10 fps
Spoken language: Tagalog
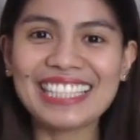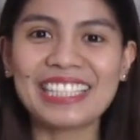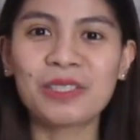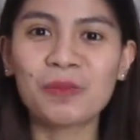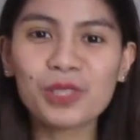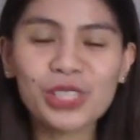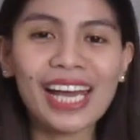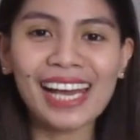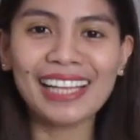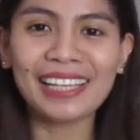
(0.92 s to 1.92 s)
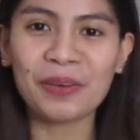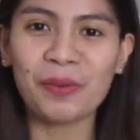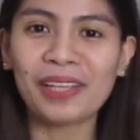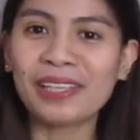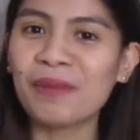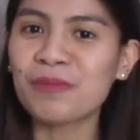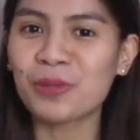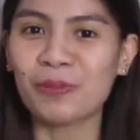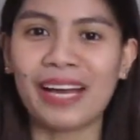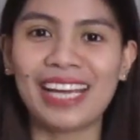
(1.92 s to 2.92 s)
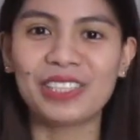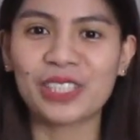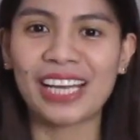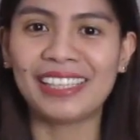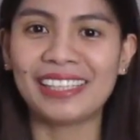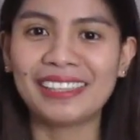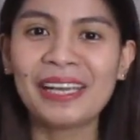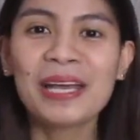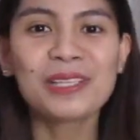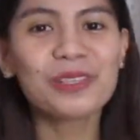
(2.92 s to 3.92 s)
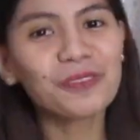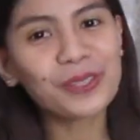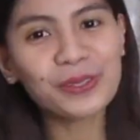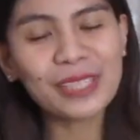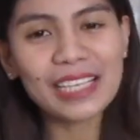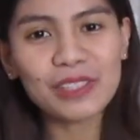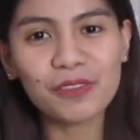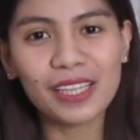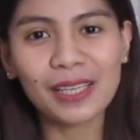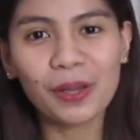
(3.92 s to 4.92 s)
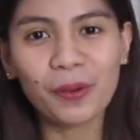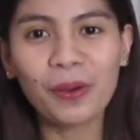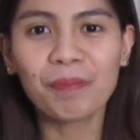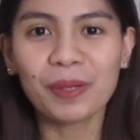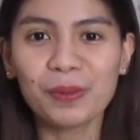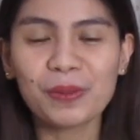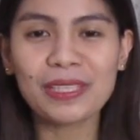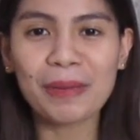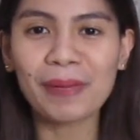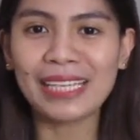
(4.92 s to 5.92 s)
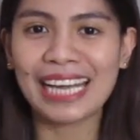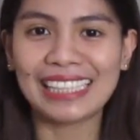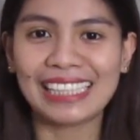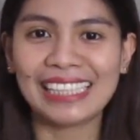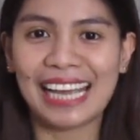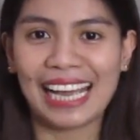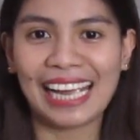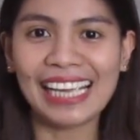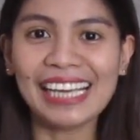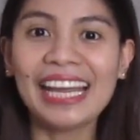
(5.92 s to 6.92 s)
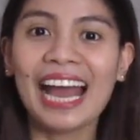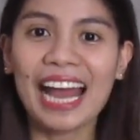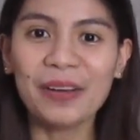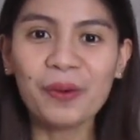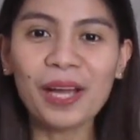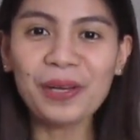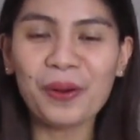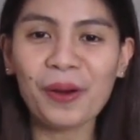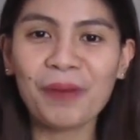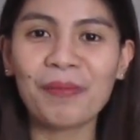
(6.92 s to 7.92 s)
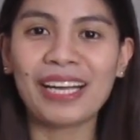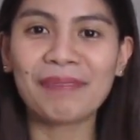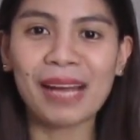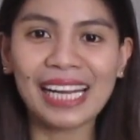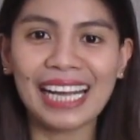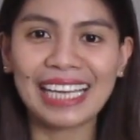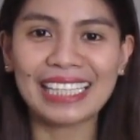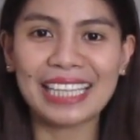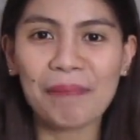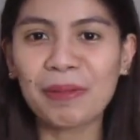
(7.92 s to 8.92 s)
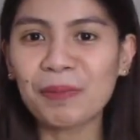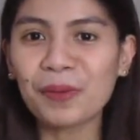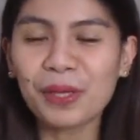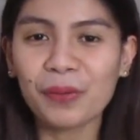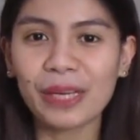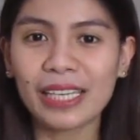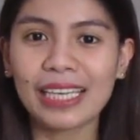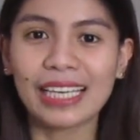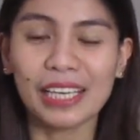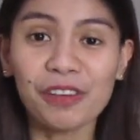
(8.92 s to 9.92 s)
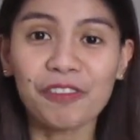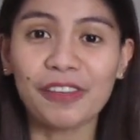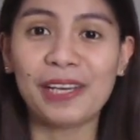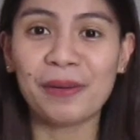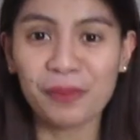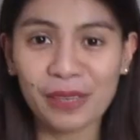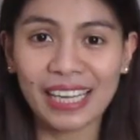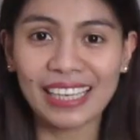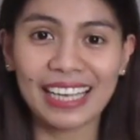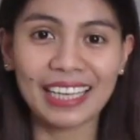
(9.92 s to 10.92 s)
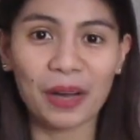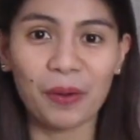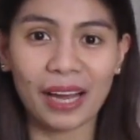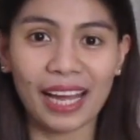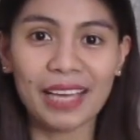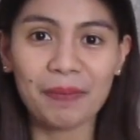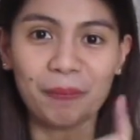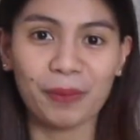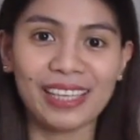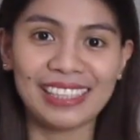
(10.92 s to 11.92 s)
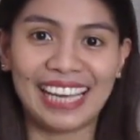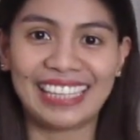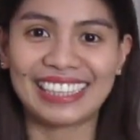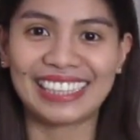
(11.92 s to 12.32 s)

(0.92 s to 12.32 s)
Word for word: It's Michelle and welcome to my channel. So for today's video, ang pag-uusapan natin ay ano-ano ang mga bagay na dapat mong gawin if alam mo na na ikaw ay pregnant.